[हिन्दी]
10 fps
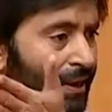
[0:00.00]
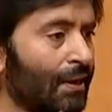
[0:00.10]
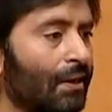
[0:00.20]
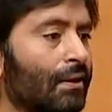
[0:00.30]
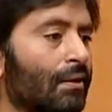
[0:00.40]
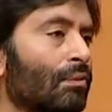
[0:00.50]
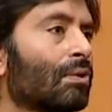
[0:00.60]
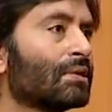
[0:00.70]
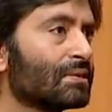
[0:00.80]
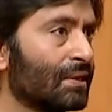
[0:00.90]
में हैं वो
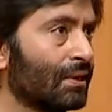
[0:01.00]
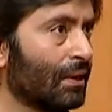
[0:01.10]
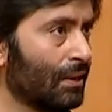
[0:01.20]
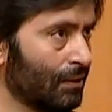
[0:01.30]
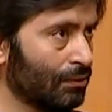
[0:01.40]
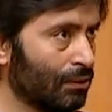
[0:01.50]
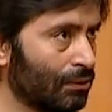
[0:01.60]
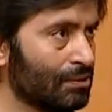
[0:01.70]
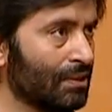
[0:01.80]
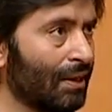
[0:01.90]
किसने लाया ये तो
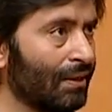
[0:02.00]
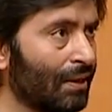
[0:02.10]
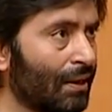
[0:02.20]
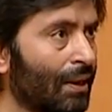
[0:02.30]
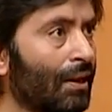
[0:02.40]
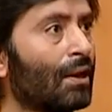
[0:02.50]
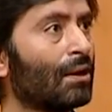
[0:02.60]
हिंदुस्तान ने लाया